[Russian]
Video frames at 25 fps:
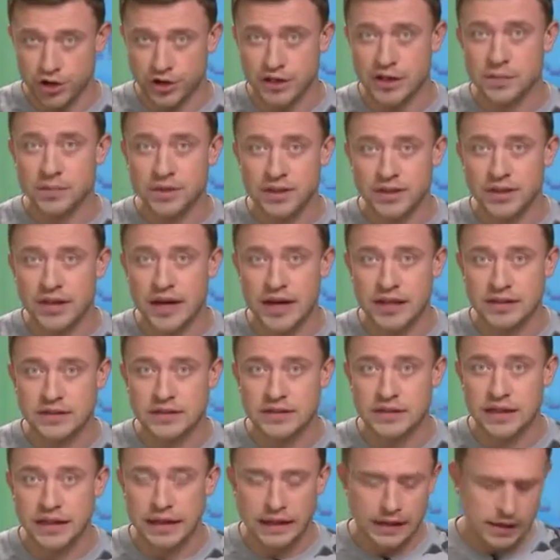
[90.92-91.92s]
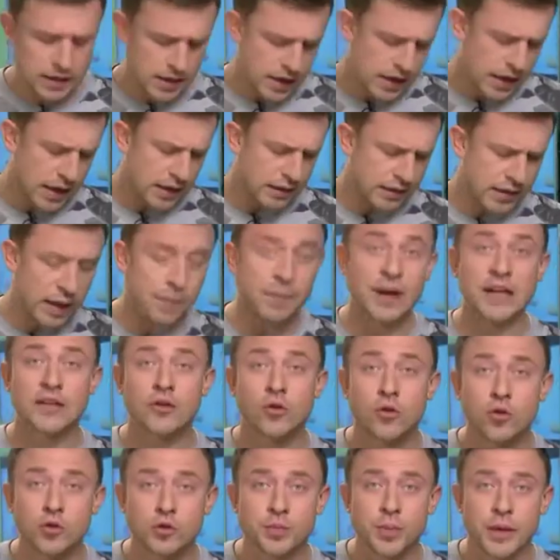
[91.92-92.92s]
рекомендации, дома
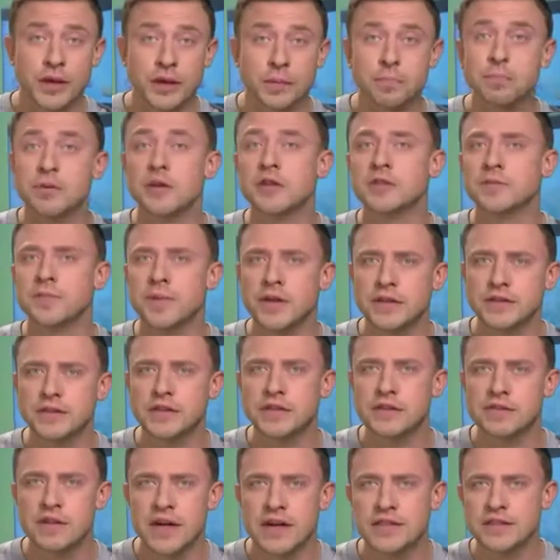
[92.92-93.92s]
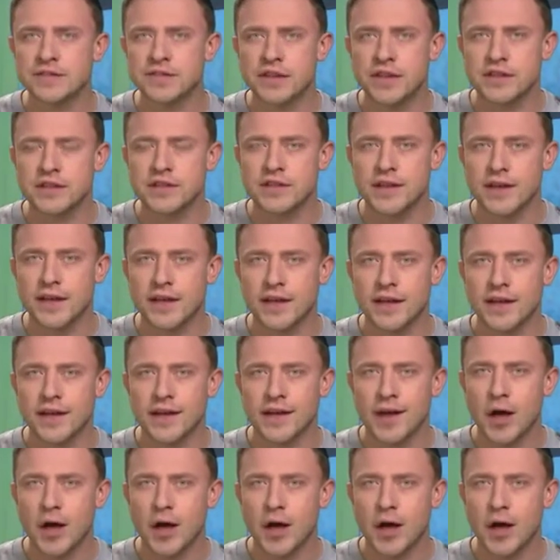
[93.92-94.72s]
дружбы, перспективы развития.